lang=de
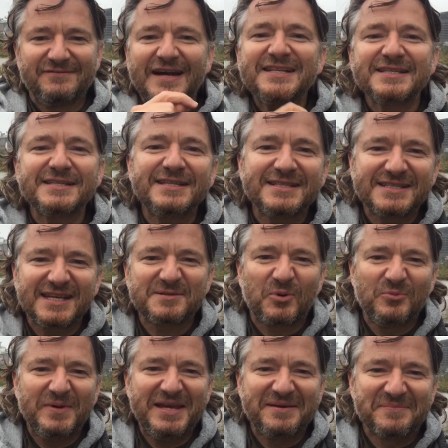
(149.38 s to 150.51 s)
Was ist jetzt das
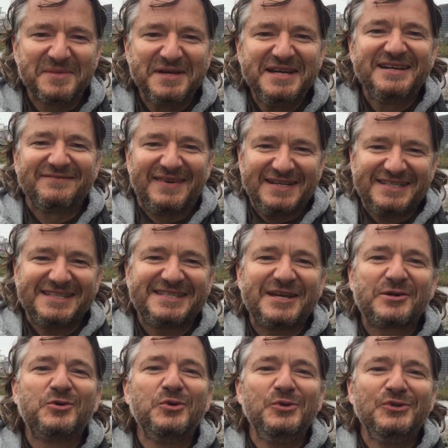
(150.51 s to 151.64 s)
Problem? Was ist der
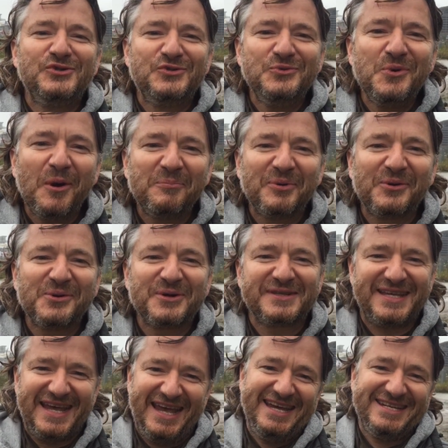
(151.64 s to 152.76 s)
Kulturbruch
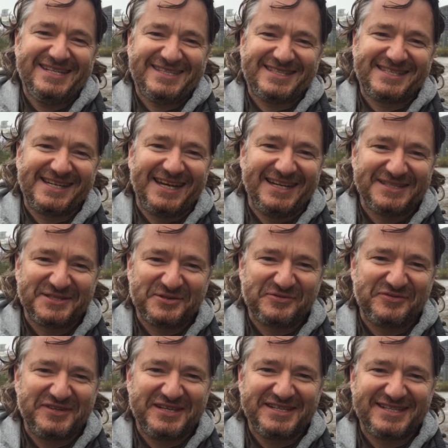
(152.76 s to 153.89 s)
der Echtzeit,
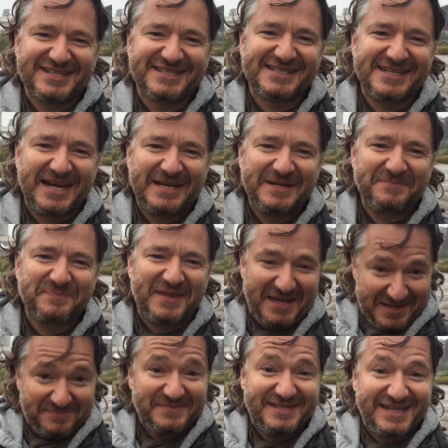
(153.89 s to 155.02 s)
so wie ich es nenne?
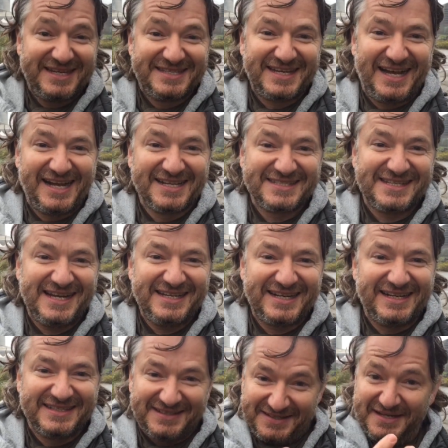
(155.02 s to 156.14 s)
Im digitalen
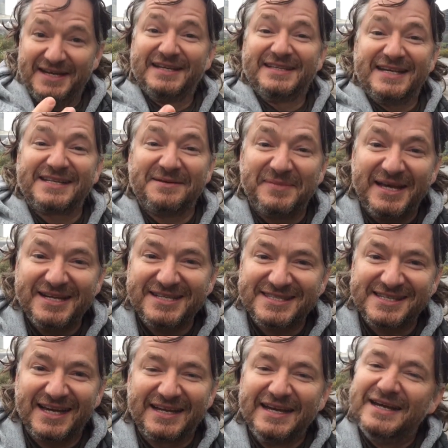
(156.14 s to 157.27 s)
Zeitalter. Deshalb
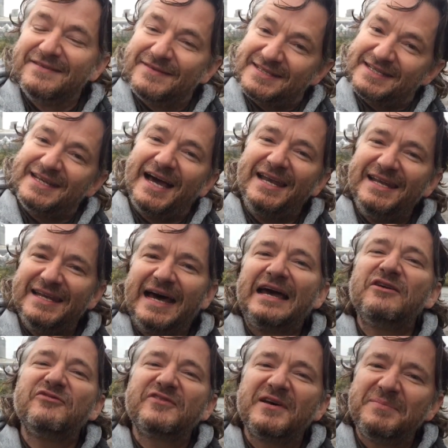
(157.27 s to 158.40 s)
Echtzeit. Wir sind alle
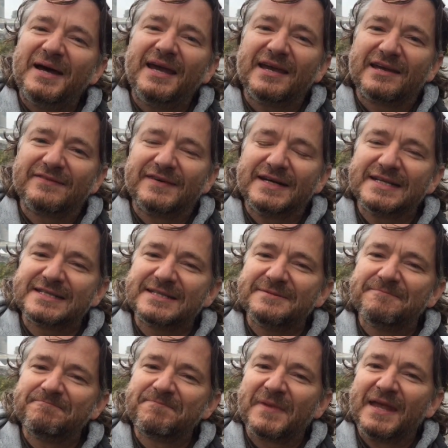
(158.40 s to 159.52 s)
live dabei quasi.